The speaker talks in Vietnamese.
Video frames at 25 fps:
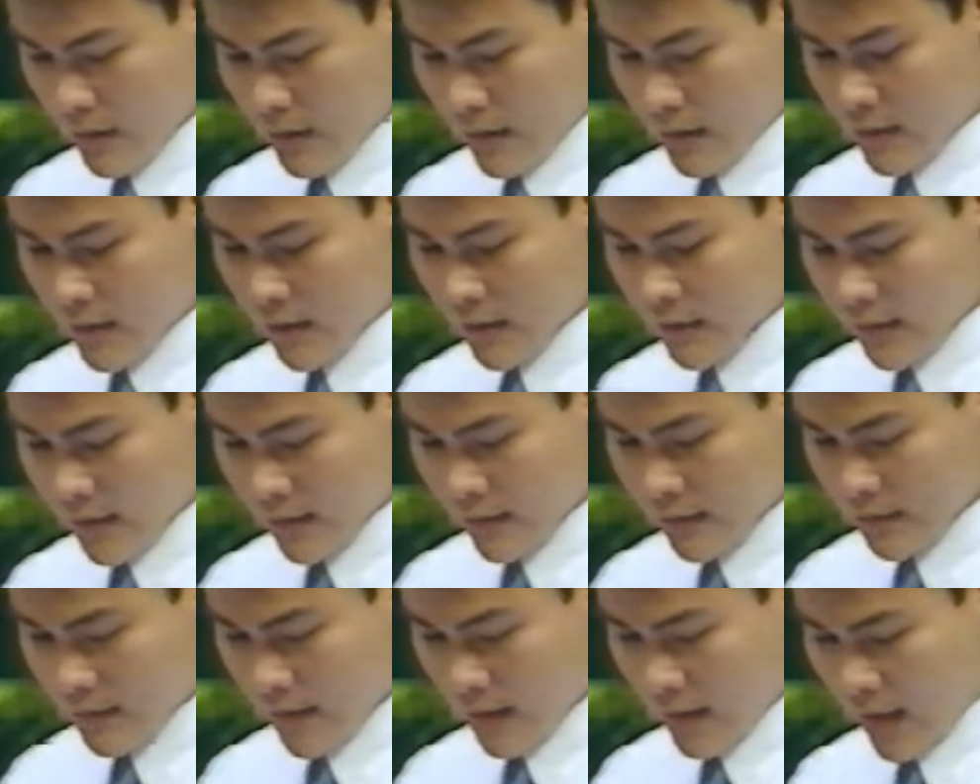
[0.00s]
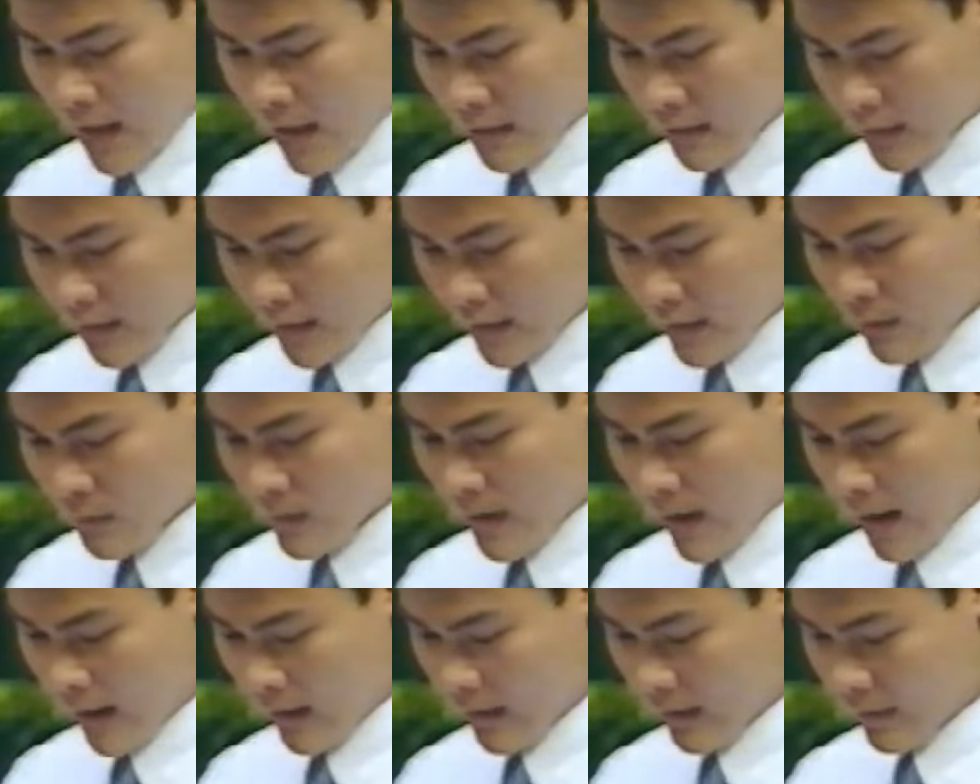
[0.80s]
nhân dân sẽ càng tin yêu
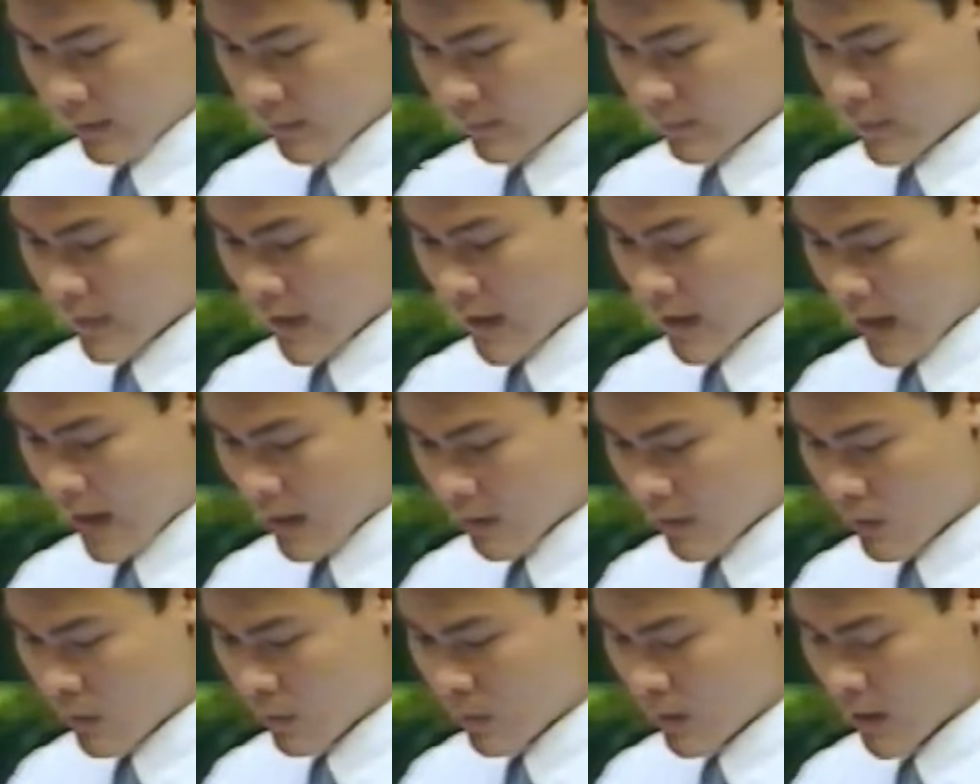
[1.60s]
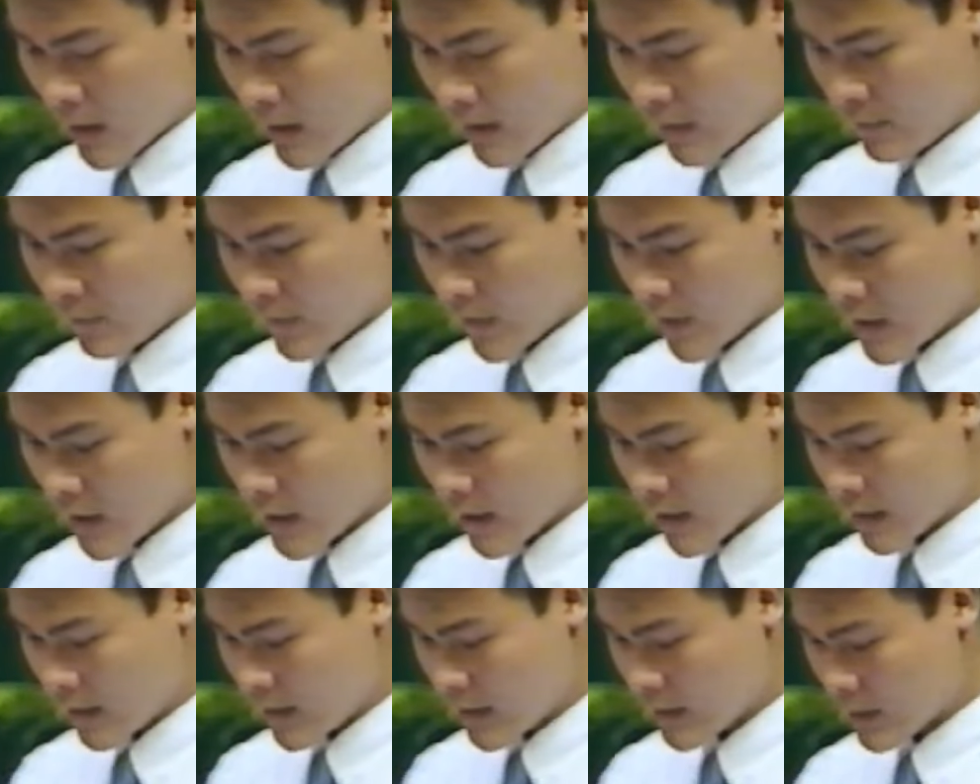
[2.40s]
Đảng và càng hồ hởi phấn
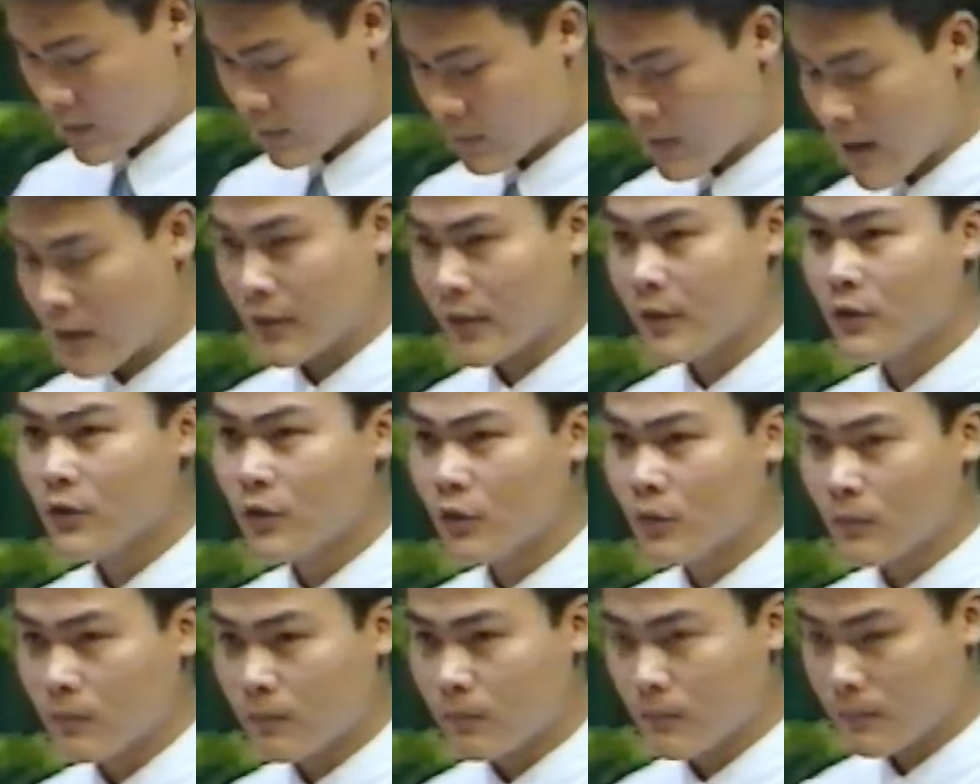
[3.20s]
khởi đi theo Đảng đến cùng.